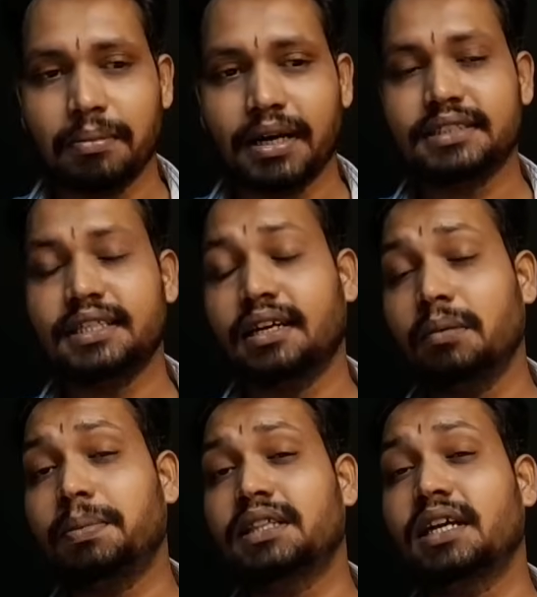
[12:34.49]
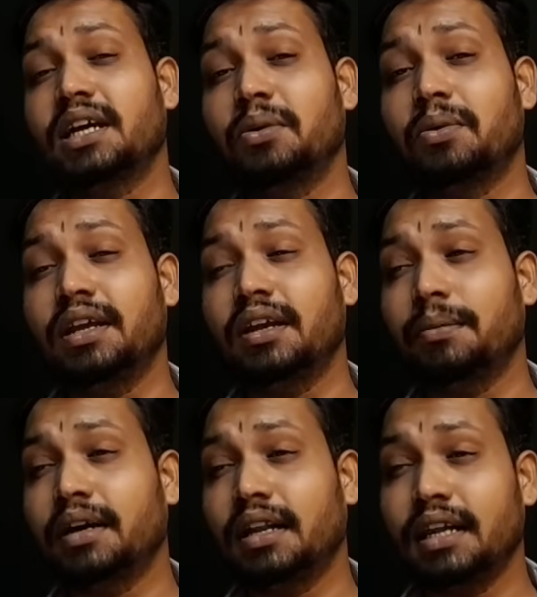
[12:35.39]
பாஜக பத்தாயிரம்
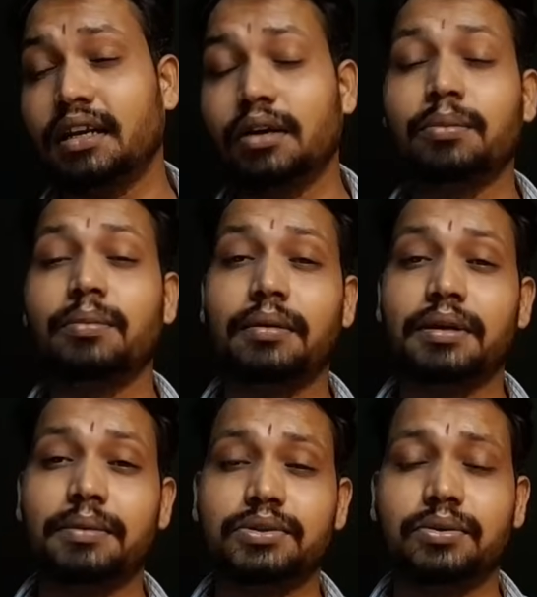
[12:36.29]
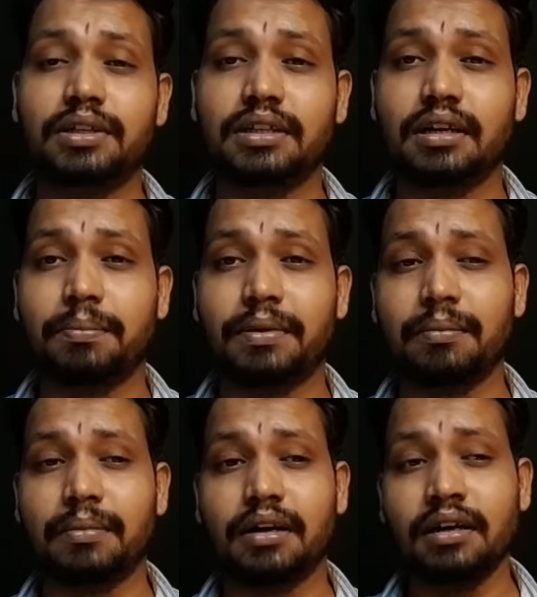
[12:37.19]
கொடிக்கம்பங்களை நடும் அப்படிமா சொன்னதுக்கு
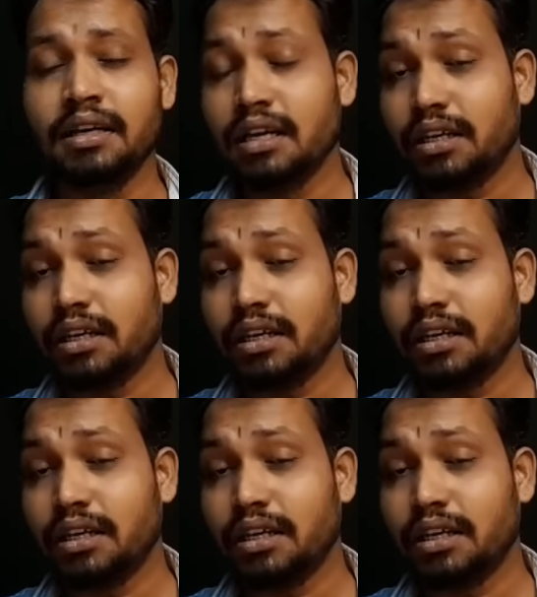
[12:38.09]
அப்புறமா